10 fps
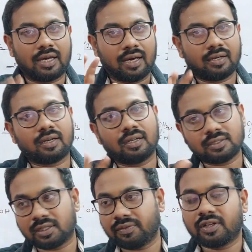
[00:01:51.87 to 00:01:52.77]

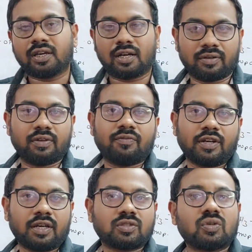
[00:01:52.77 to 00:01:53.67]
யாருக்கெல்லாம் சர்டிஃபிகேட் கரெக்டாக
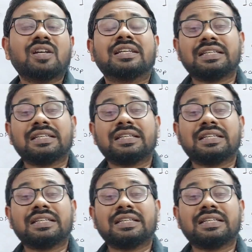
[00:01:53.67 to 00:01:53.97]
வெரிஃபைட் ஆச்சோ